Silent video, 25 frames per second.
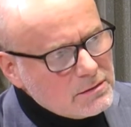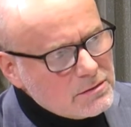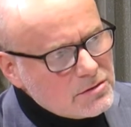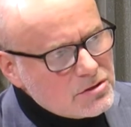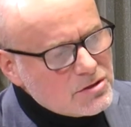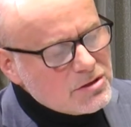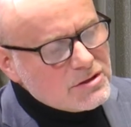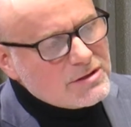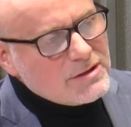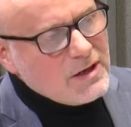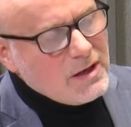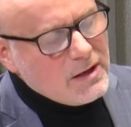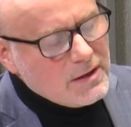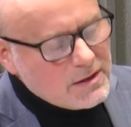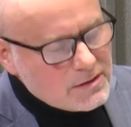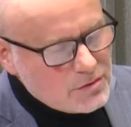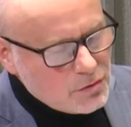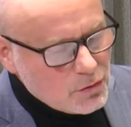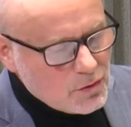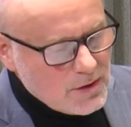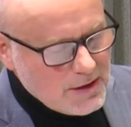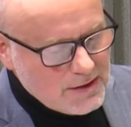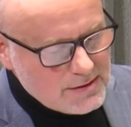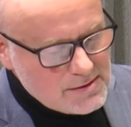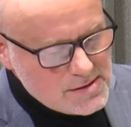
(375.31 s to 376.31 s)
Czy ta
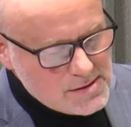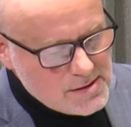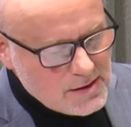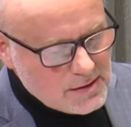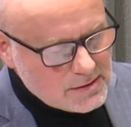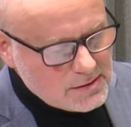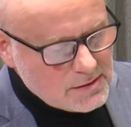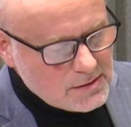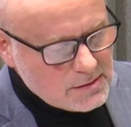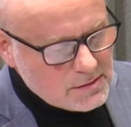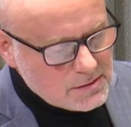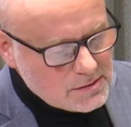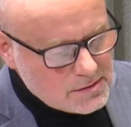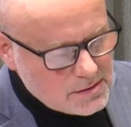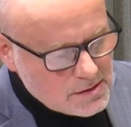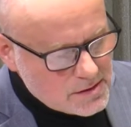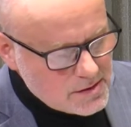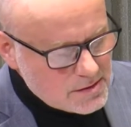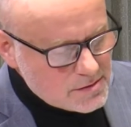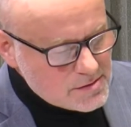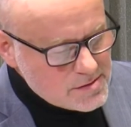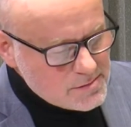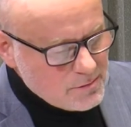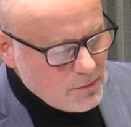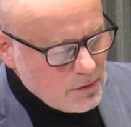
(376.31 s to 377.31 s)
edukacja, te, te,
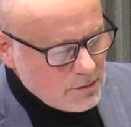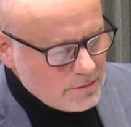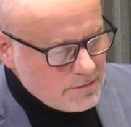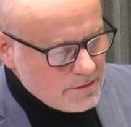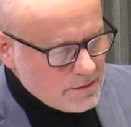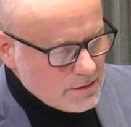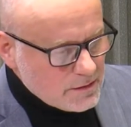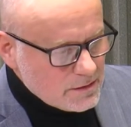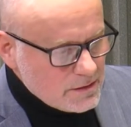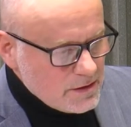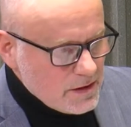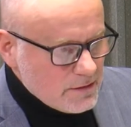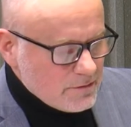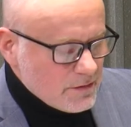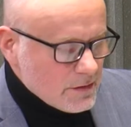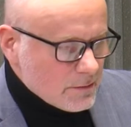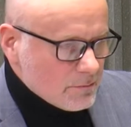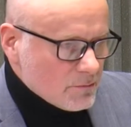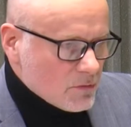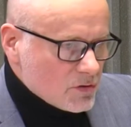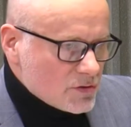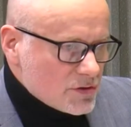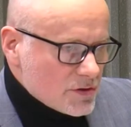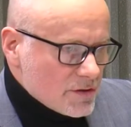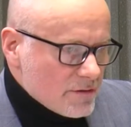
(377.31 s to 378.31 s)
rozmowy, nie
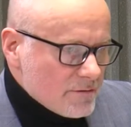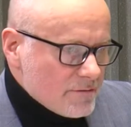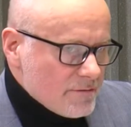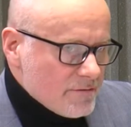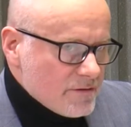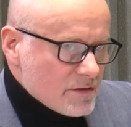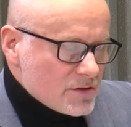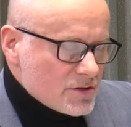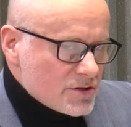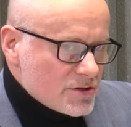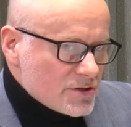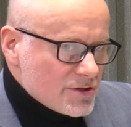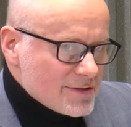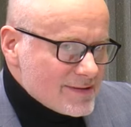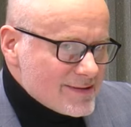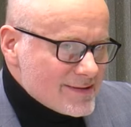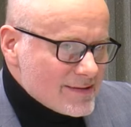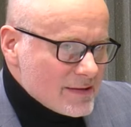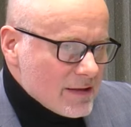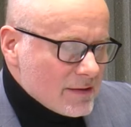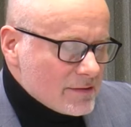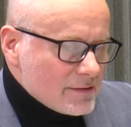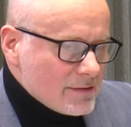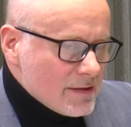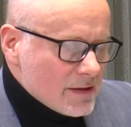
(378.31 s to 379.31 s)
wiem, może wyższy
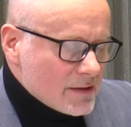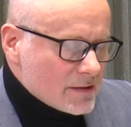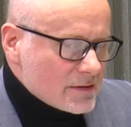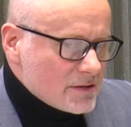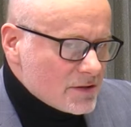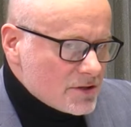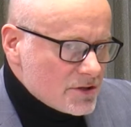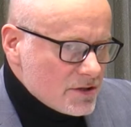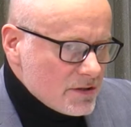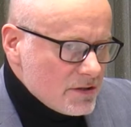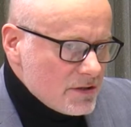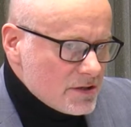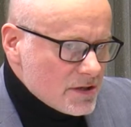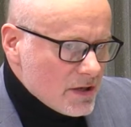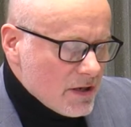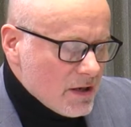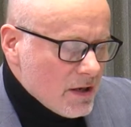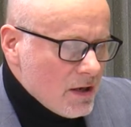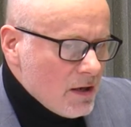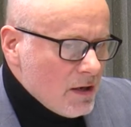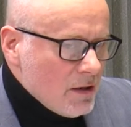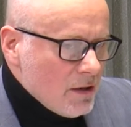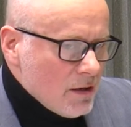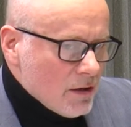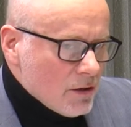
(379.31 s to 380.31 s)
standard
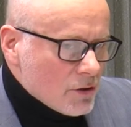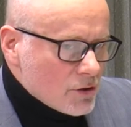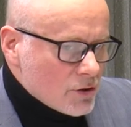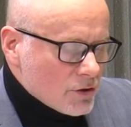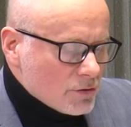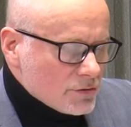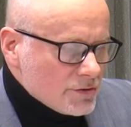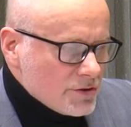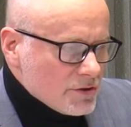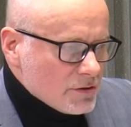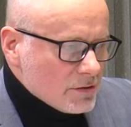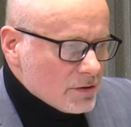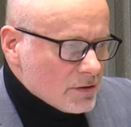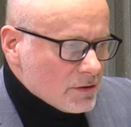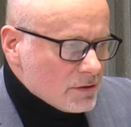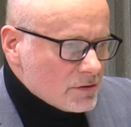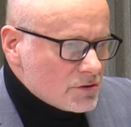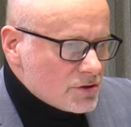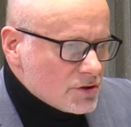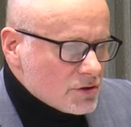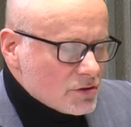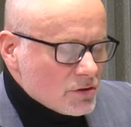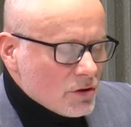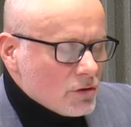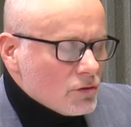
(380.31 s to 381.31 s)
życia rodzin,
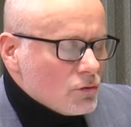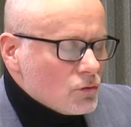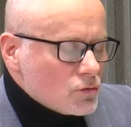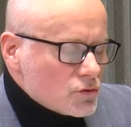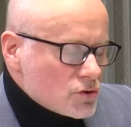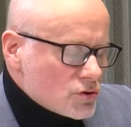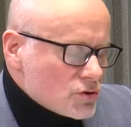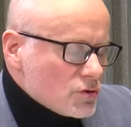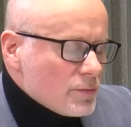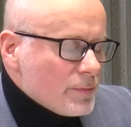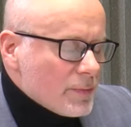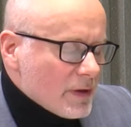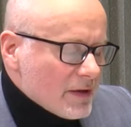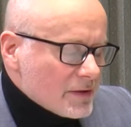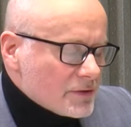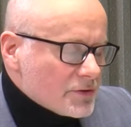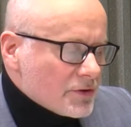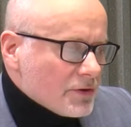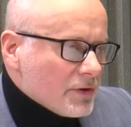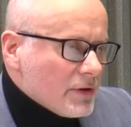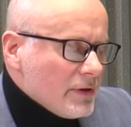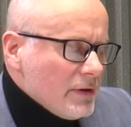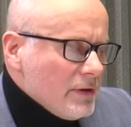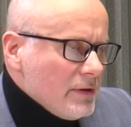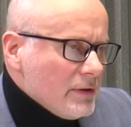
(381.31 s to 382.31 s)
czy to uszczupla
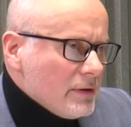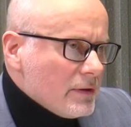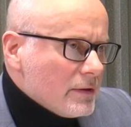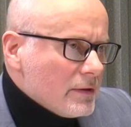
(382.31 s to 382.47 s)
trochę?